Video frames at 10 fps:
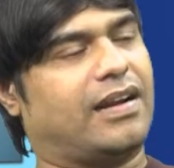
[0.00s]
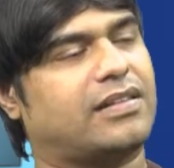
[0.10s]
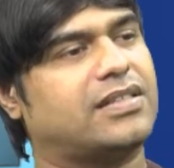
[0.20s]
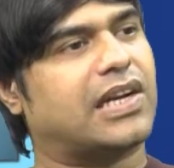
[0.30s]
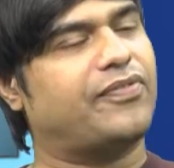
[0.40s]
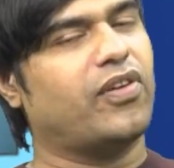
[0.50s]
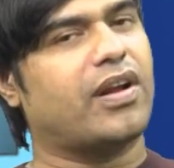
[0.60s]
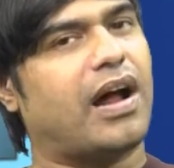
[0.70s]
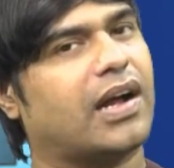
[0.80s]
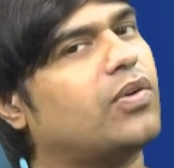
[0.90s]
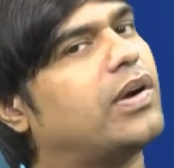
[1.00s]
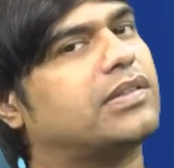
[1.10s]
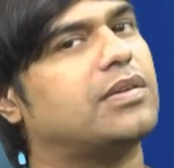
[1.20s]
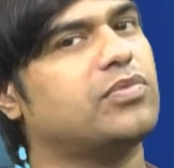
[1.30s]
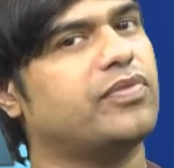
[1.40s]
রাজ্জাকে ফুলের আগেও
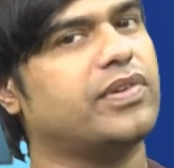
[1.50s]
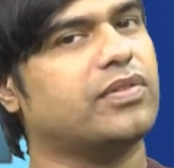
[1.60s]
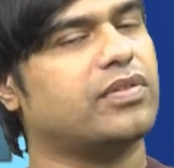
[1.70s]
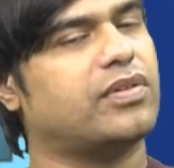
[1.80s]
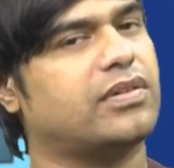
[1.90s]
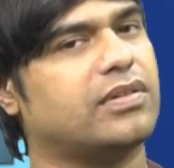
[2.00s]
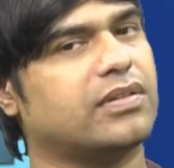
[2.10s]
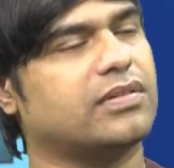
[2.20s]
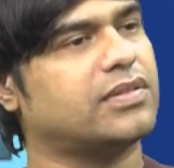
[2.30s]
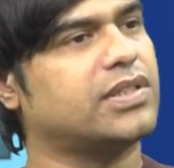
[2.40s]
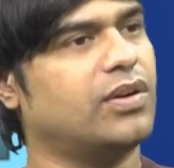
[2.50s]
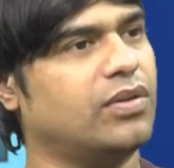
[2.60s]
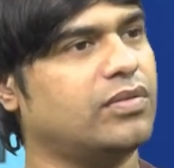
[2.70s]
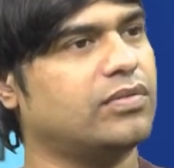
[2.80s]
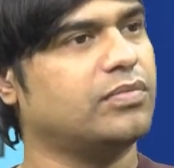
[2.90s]
একটা মুভি ওর ছিল
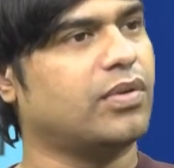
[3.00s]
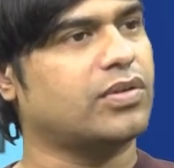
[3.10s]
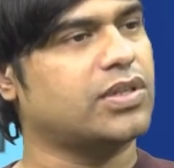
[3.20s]
বলো